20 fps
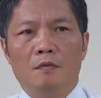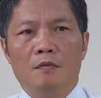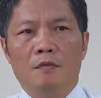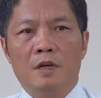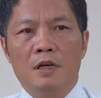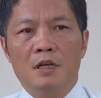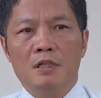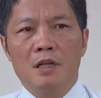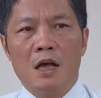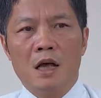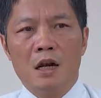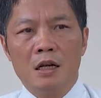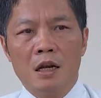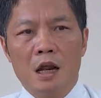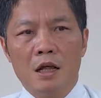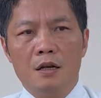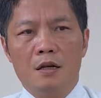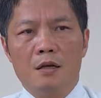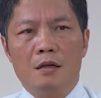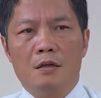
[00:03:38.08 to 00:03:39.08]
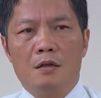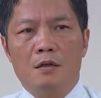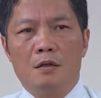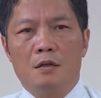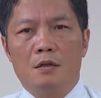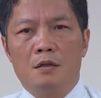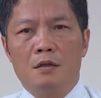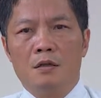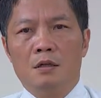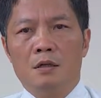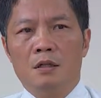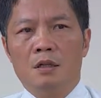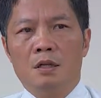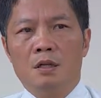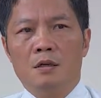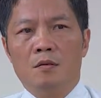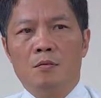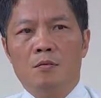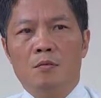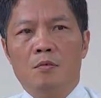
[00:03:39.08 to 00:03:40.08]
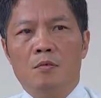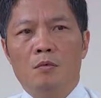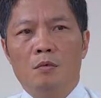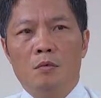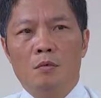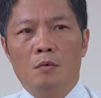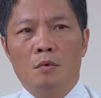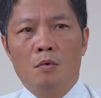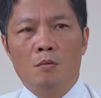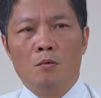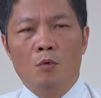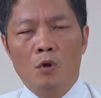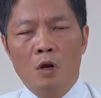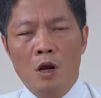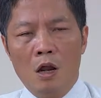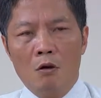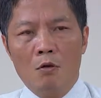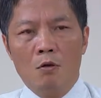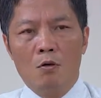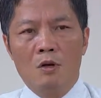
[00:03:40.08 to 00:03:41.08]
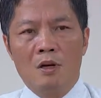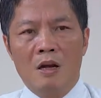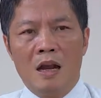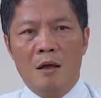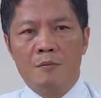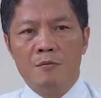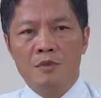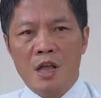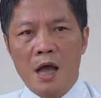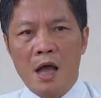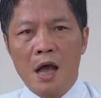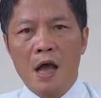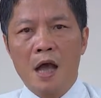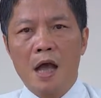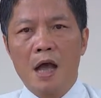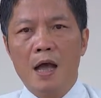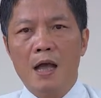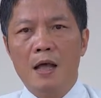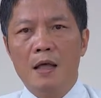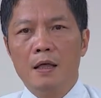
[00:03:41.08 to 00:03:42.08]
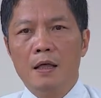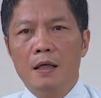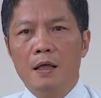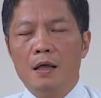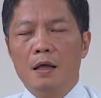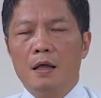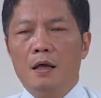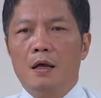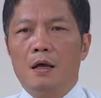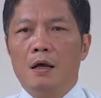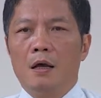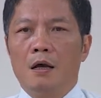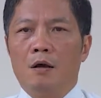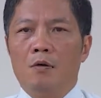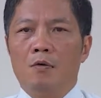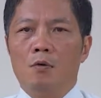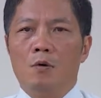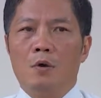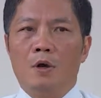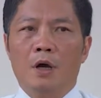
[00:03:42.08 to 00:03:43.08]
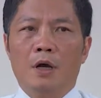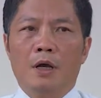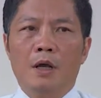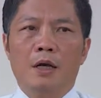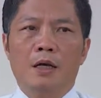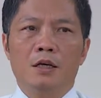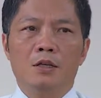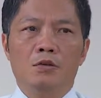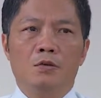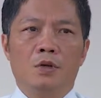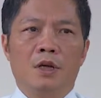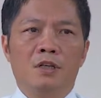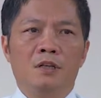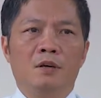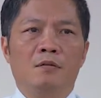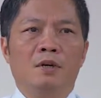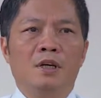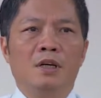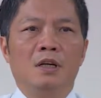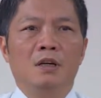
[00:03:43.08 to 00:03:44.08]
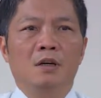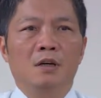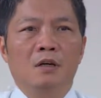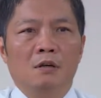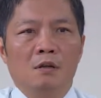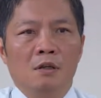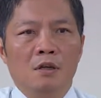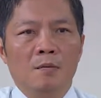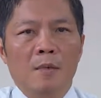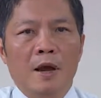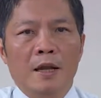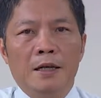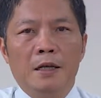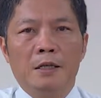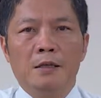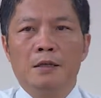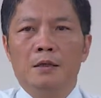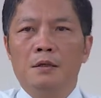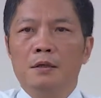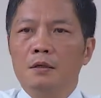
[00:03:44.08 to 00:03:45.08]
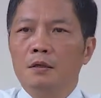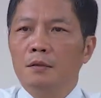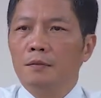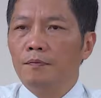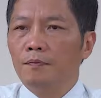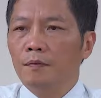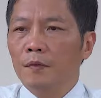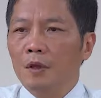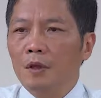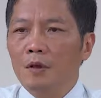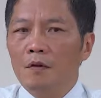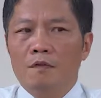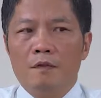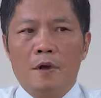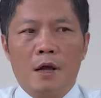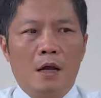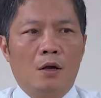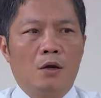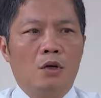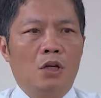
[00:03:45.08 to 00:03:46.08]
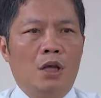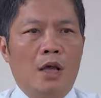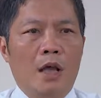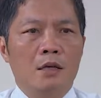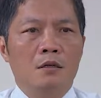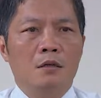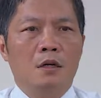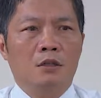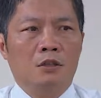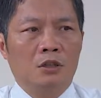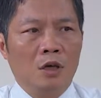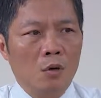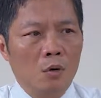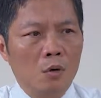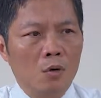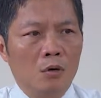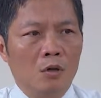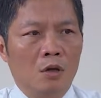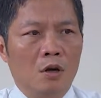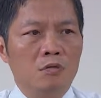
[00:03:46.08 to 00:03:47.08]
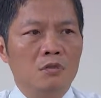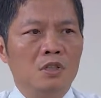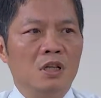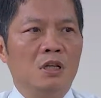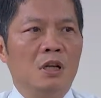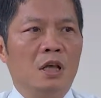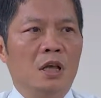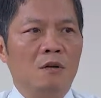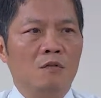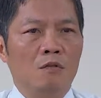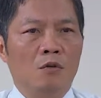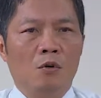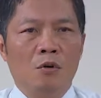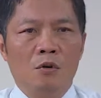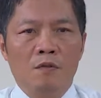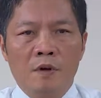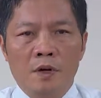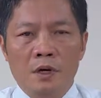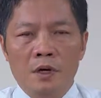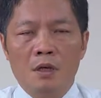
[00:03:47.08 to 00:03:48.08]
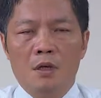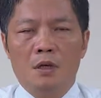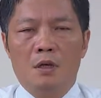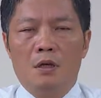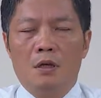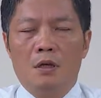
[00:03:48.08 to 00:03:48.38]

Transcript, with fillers: về gian lận, về thì buôn lậu làm giả à, của các cái chủ thể trong cái thương mại điện tử và có thể ảnh hưởng xấu không chỉ đến đối với